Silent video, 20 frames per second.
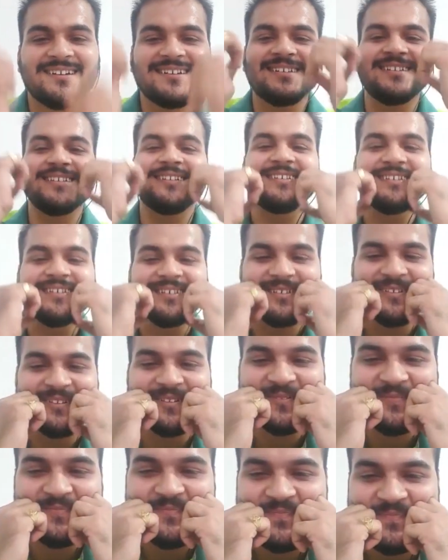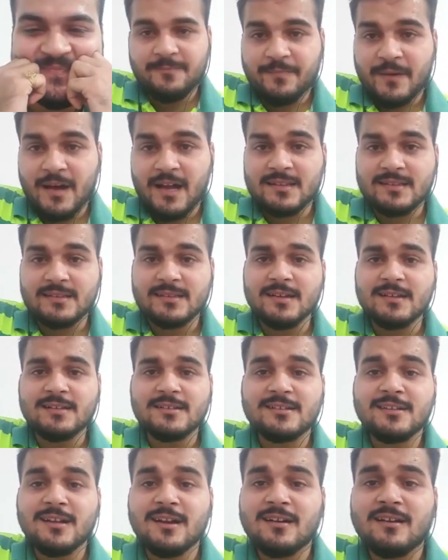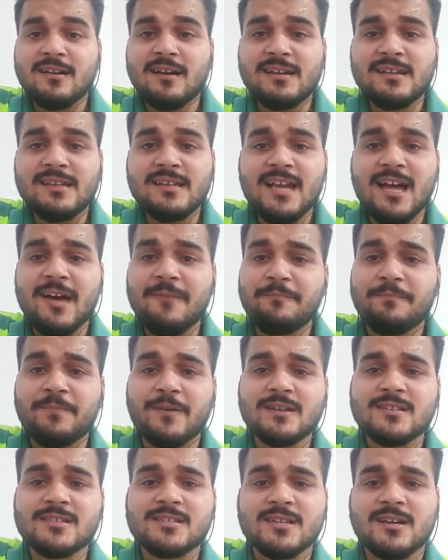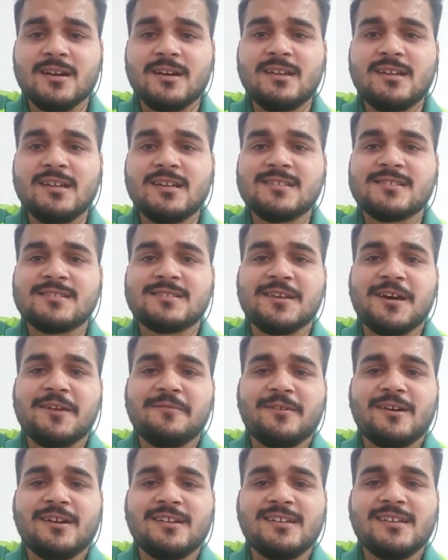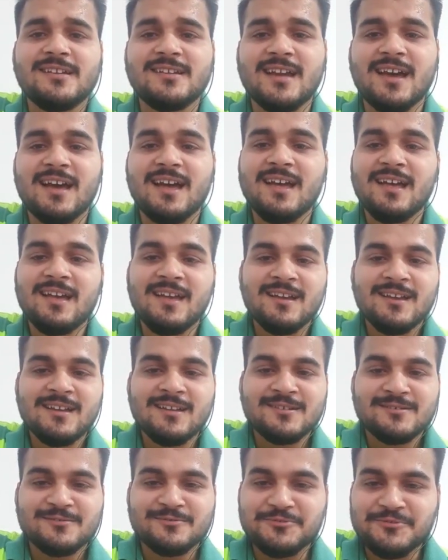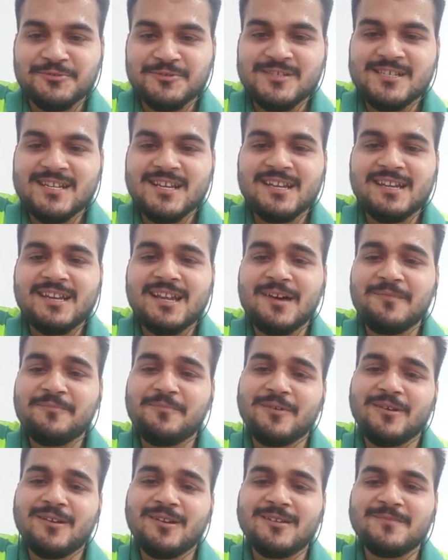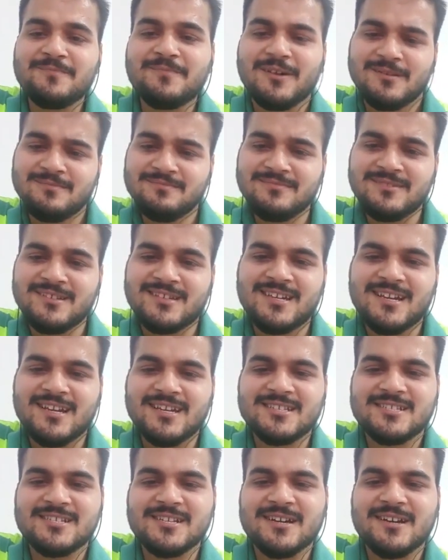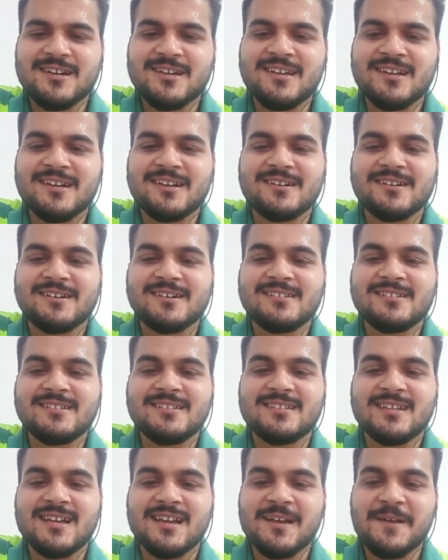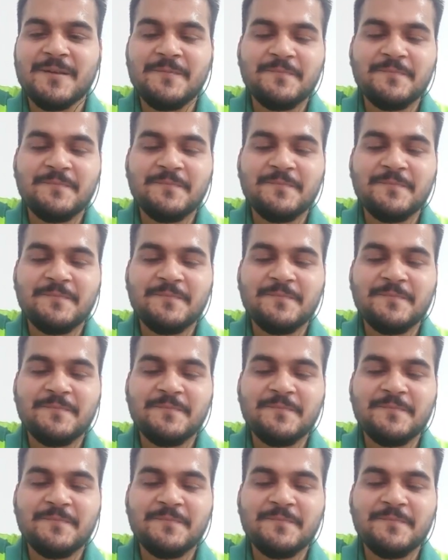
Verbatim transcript: लगे पातर डगरिया पचले सवरिया गुजेला बुलबम के जय करिया